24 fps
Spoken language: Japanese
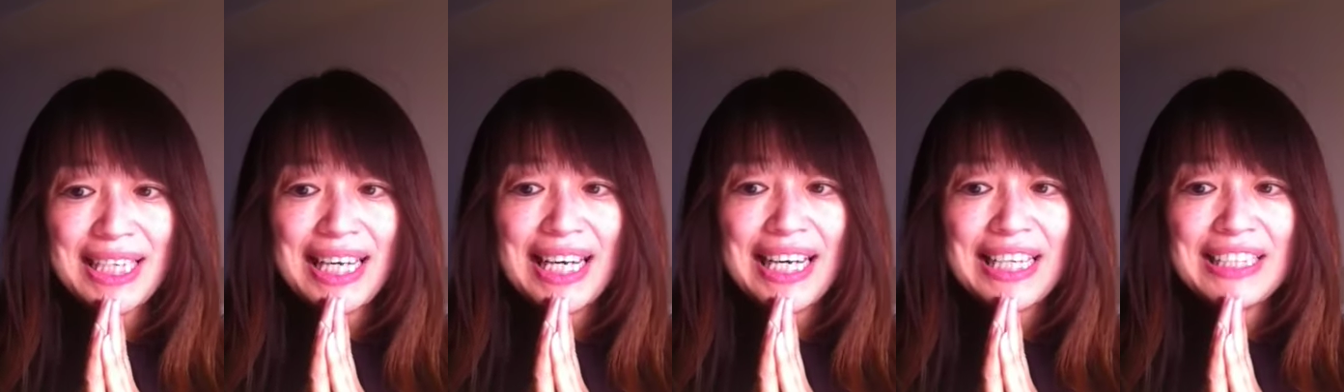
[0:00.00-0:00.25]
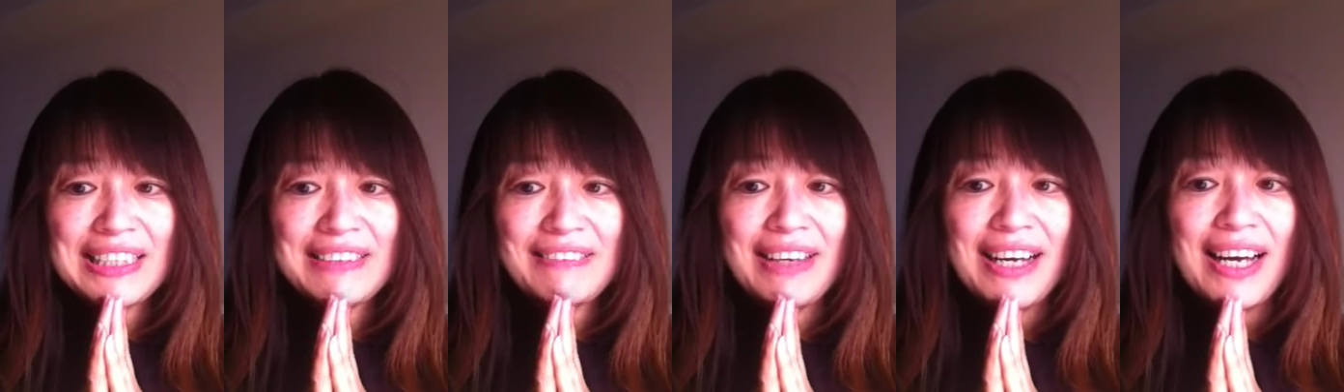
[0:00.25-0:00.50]

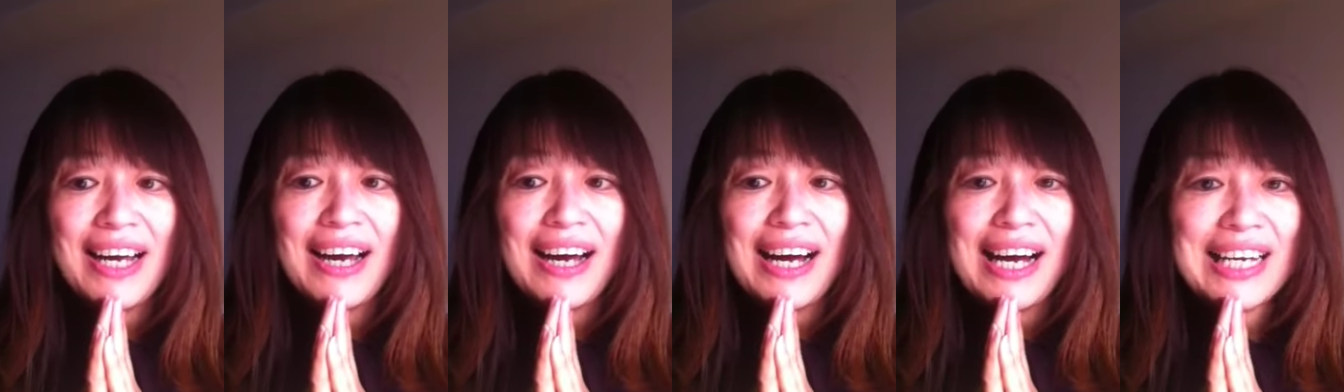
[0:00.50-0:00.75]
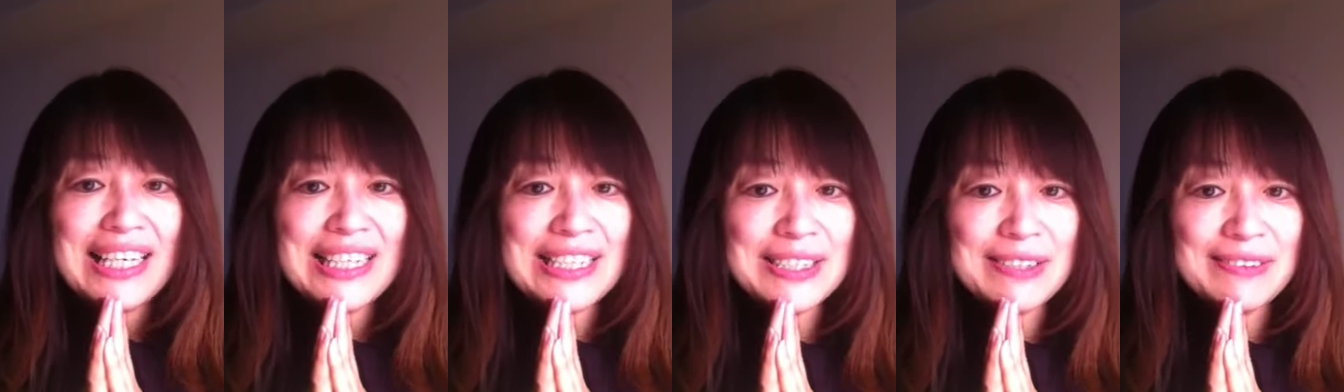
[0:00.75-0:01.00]
あるいは
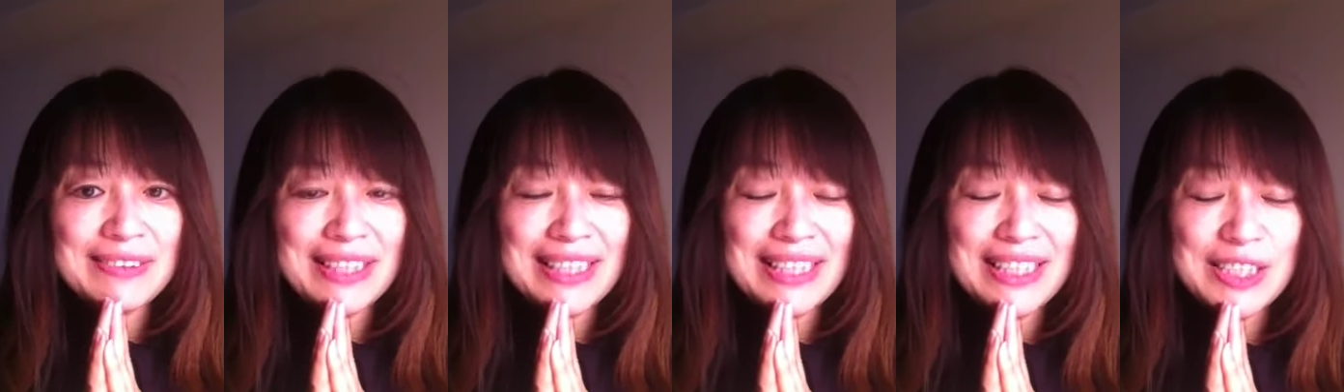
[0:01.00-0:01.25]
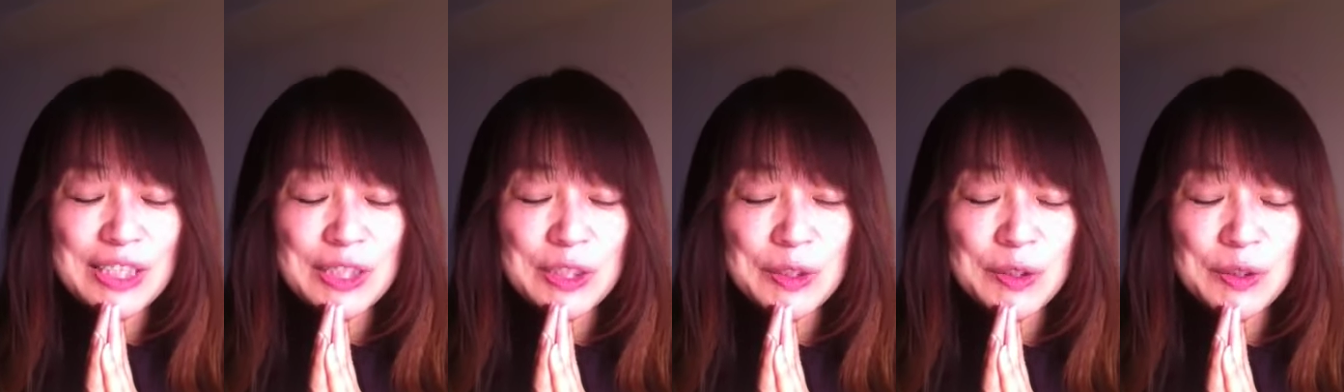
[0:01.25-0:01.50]

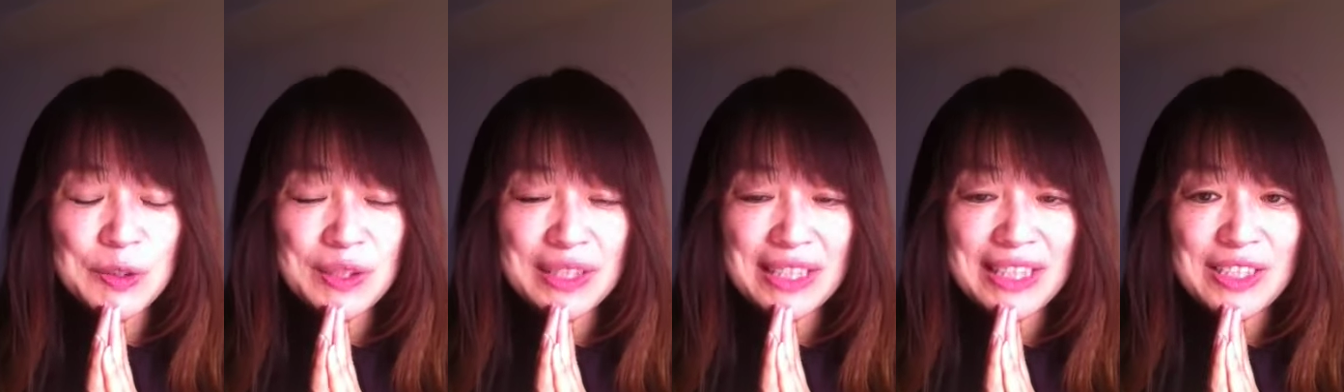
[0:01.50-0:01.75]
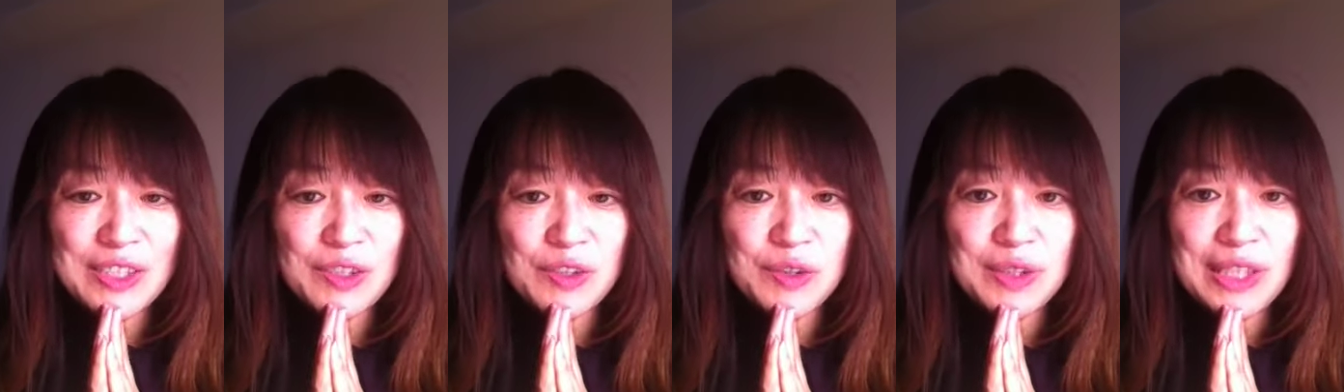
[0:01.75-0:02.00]
アリストテレスの
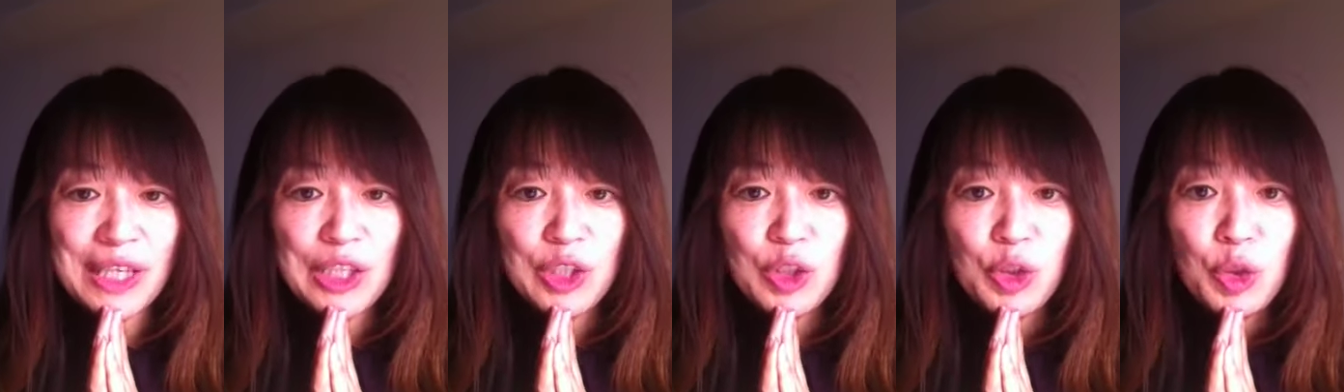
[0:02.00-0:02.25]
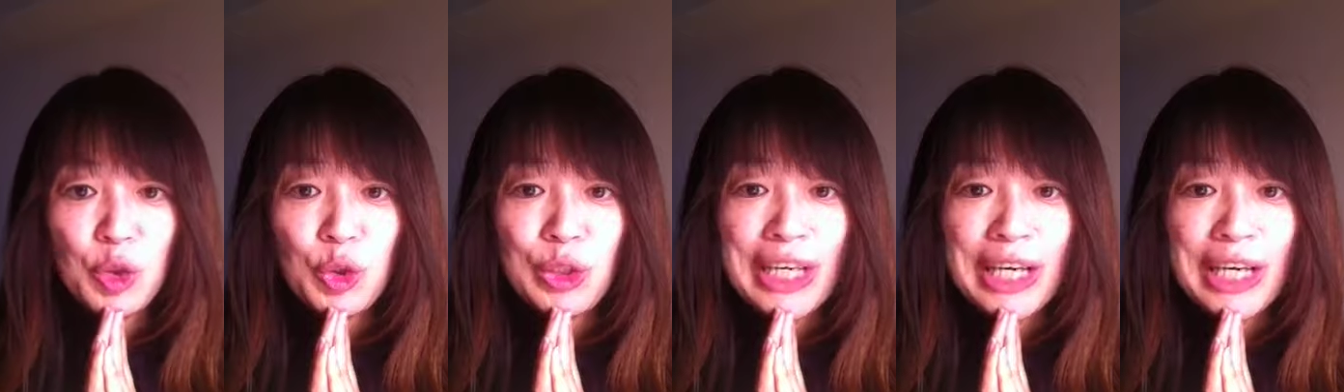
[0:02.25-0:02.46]
提唱した雄